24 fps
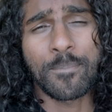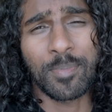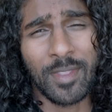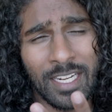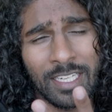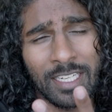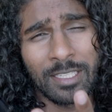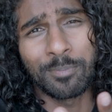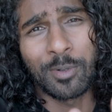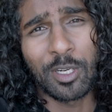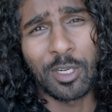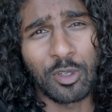
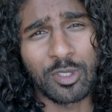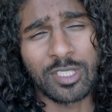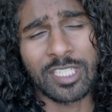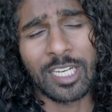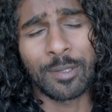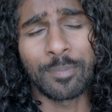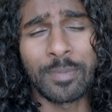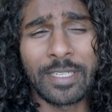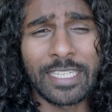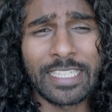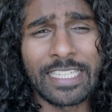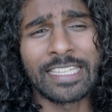అండ్ ఇప్పుడే వచ్చిన
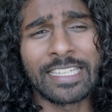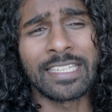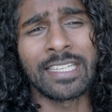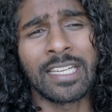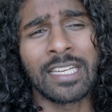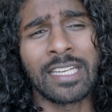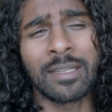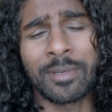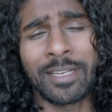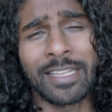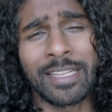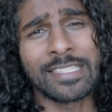అప్డేట్
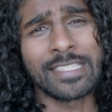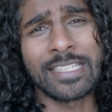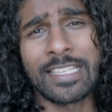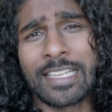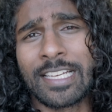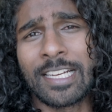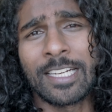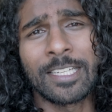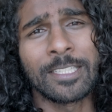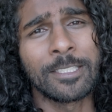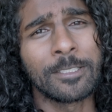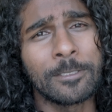ఏంటంటే మన ఎస్డి
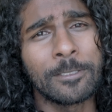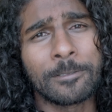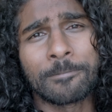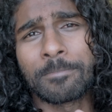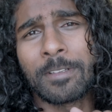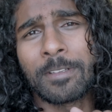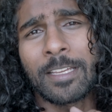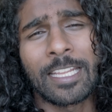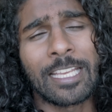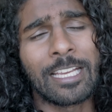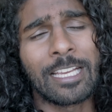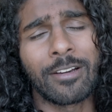కార్డు
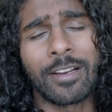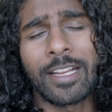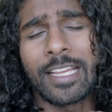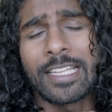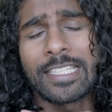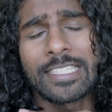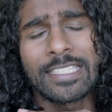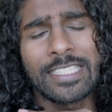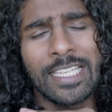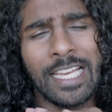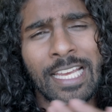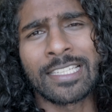రికవర్ అయ్యే
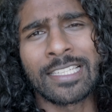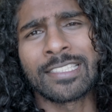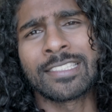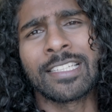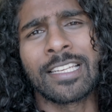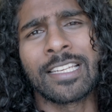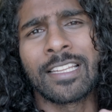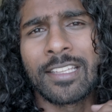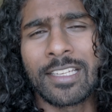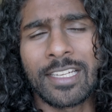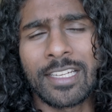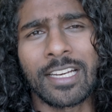ఛాన్సే
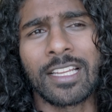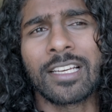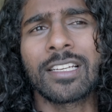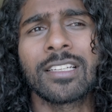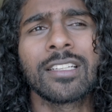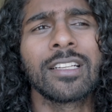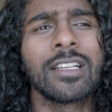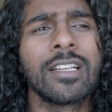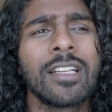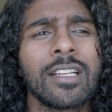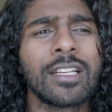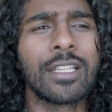లేదు ఇక్కడ
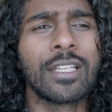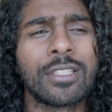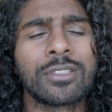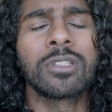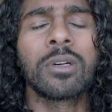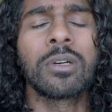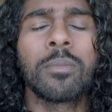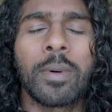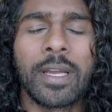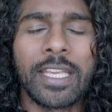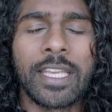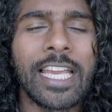సో
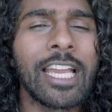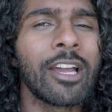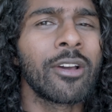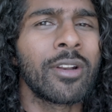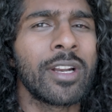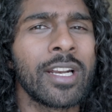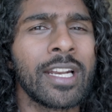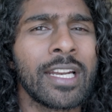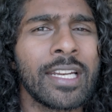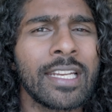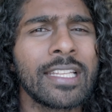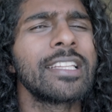భయ
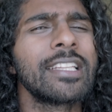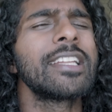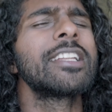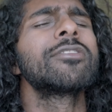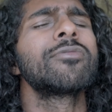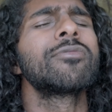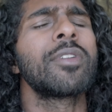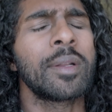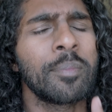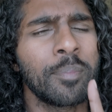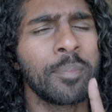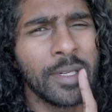ఏమన్నాడంటే దిర్ ఇస్
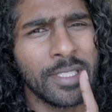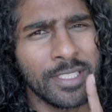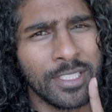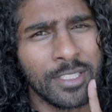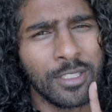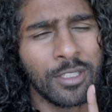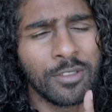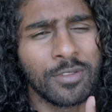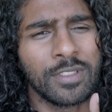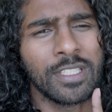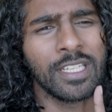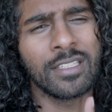వన్
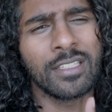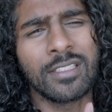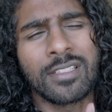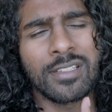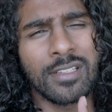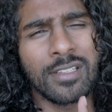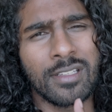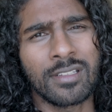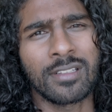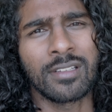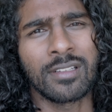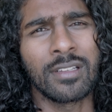పర్సెంట్ ఆఫ్ ఛాన్స్
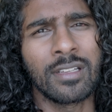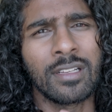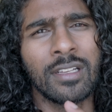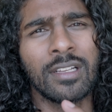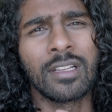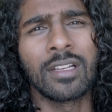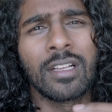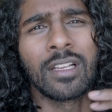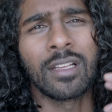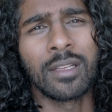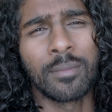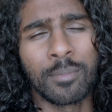
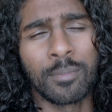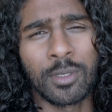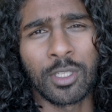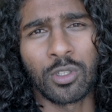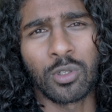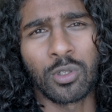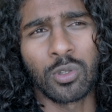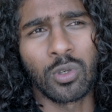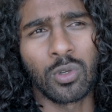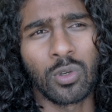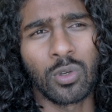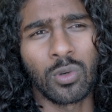మీరు
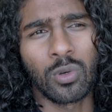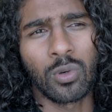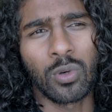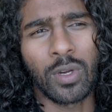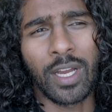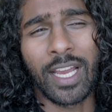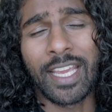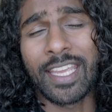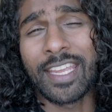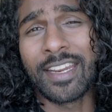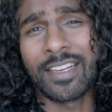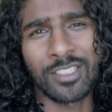
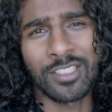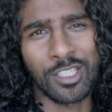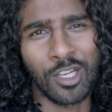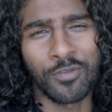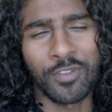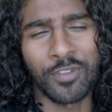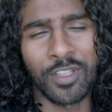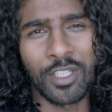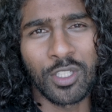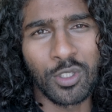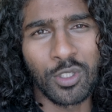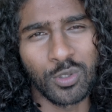హై అండ్
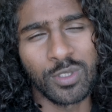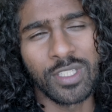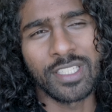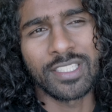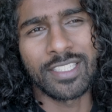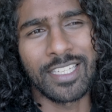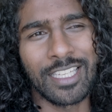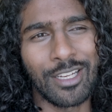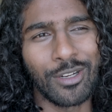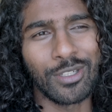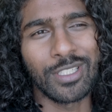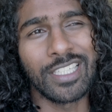సాఫ్ట్వేర్ యూజ్
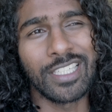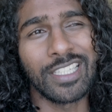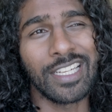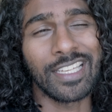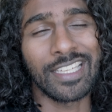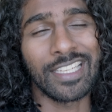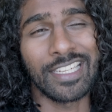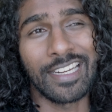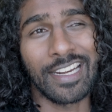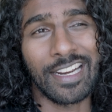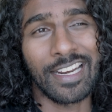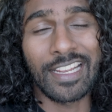చేసి రికవర్
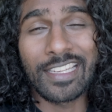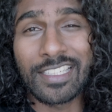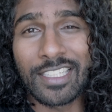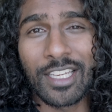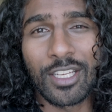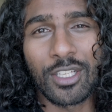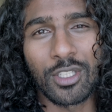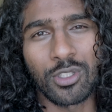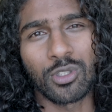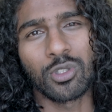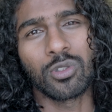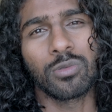చేయడానికి ట్రై
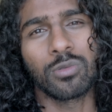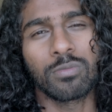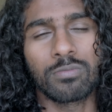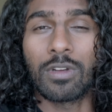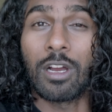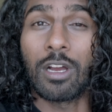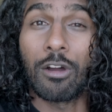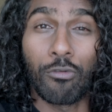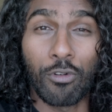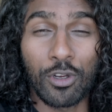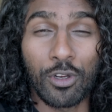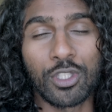చేయొచ్చు
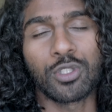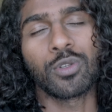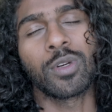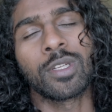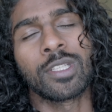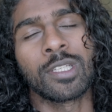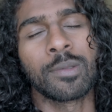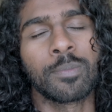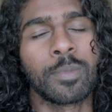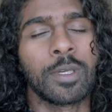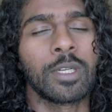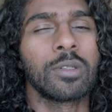అవ్వచ్చు
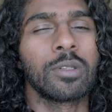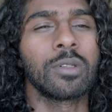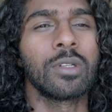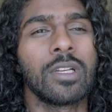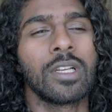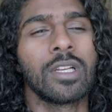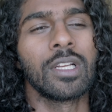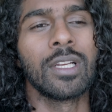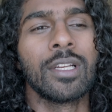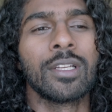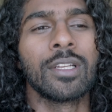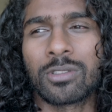అని చెప్పాడు
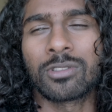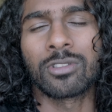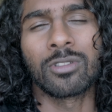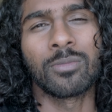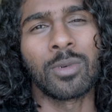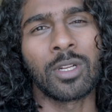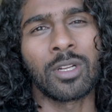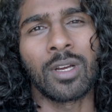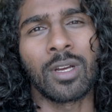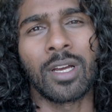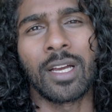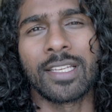సో
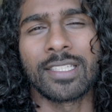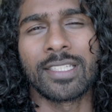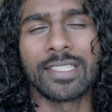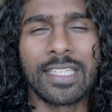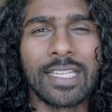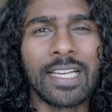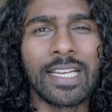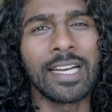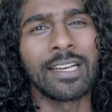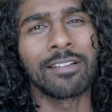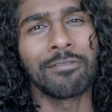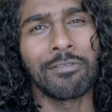మనం ఆ ఎస్డి
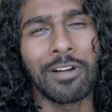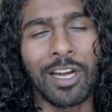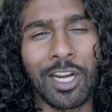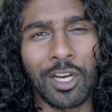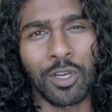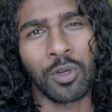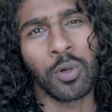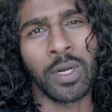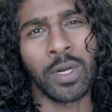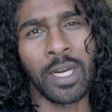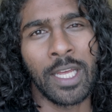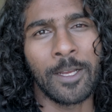కార్డ్ని
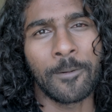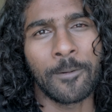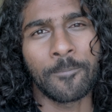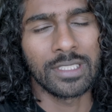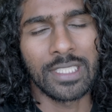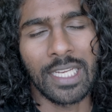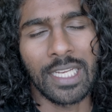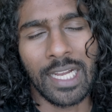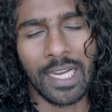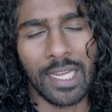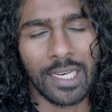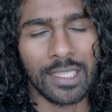వాడకుండా
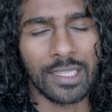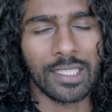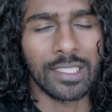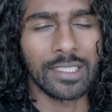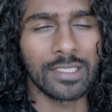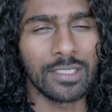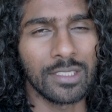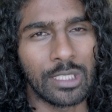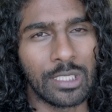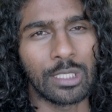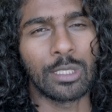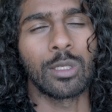జాగ్రత్తగా
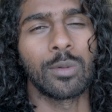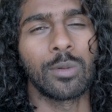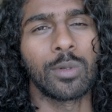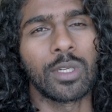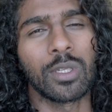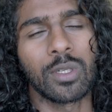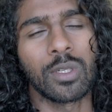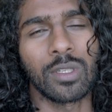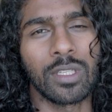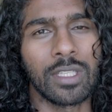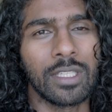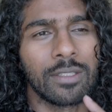జైల్లో
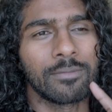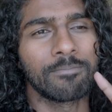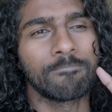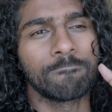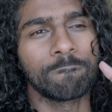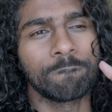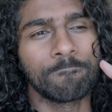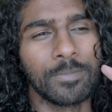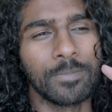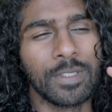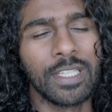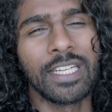పెట్టుకొని
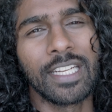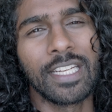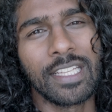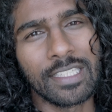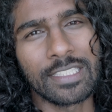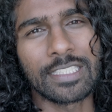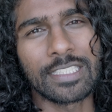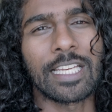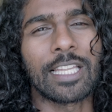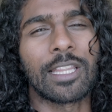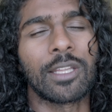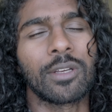ఇంటికి
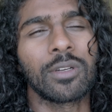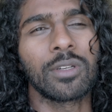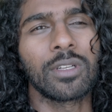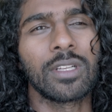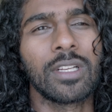తీసుకెళ్దాం